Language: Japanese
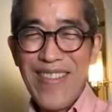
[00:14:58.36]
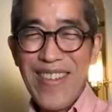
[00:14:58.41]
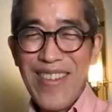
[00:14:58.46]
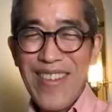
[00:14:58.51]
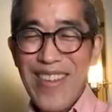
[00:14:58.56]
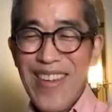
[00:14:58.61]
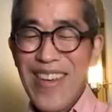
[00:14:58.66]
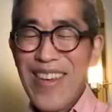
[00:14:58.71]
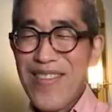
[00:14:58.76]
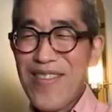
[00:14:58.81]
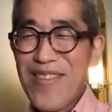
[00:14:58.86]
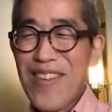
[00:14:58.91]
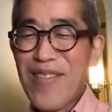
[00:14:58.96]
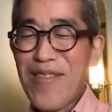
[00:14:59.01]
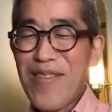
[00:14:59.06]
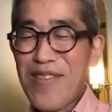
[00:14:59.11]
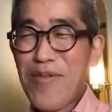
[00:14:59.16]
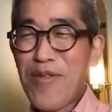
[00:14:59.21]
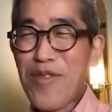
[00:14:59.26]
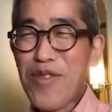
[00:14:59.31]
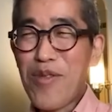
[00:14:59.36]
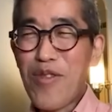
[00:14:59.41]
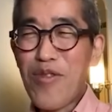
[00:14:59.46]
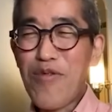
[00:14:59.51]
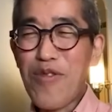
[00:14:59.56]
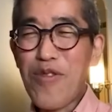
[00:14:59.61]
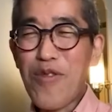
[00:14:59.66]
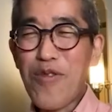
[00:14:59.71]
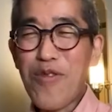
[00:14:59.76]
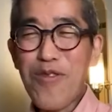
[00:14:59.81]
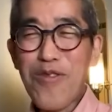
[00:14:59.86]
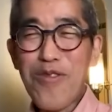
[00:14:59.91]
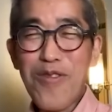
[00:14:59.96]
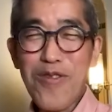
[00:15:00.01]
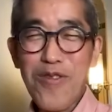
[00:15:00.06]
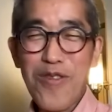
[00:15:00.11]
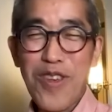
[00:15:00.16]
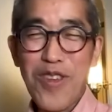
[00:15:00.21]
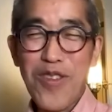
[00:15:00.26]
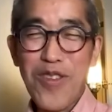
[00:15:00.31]
然話違いますから、ね。そもそも不要
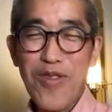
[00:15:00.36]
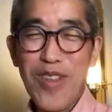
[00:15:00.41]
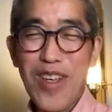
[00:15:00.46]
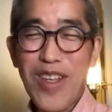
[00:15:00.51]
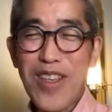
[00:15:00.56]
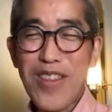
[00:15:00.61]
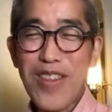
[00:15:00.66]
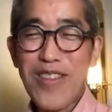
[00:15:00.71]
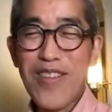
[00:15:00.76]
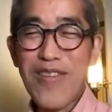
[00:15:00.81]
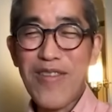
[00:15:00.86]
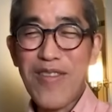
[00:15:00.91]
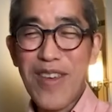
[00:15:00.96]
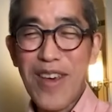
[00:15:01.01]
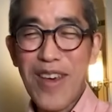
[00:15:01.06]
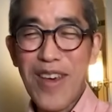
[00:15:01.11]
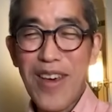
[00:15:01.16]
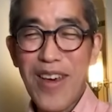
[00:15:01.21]
工場でしょって話だよ